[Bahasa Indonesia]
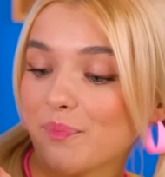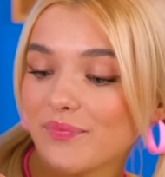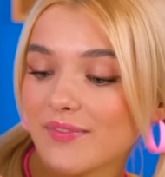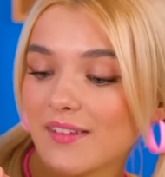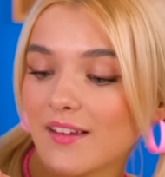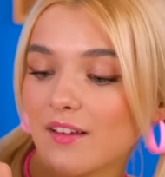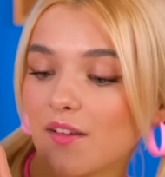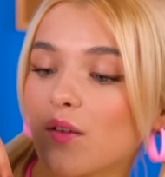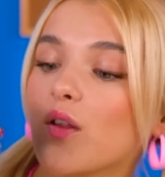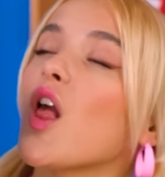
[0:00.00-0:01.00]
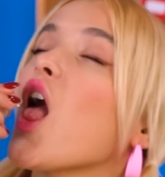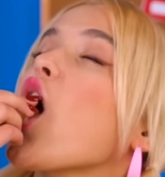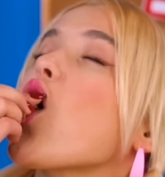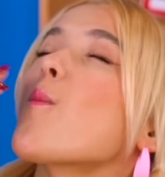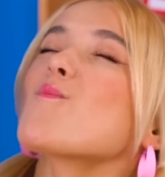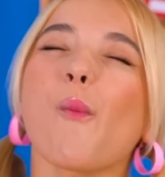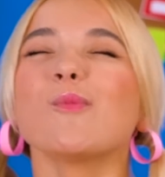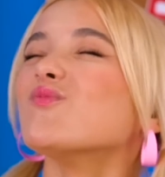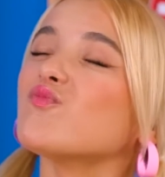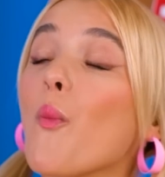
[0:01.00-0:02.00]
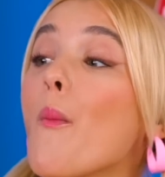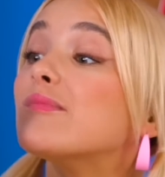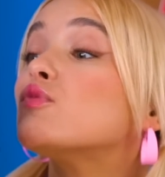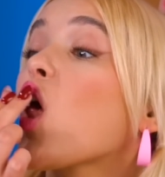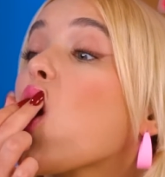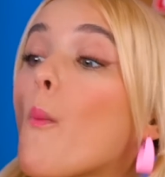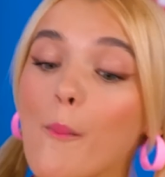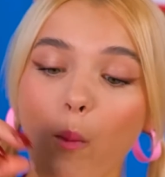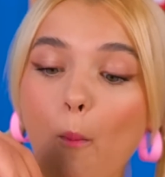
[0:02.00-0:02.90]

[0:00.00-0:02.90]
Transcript: deh, namanya juga lapar. Ya makan.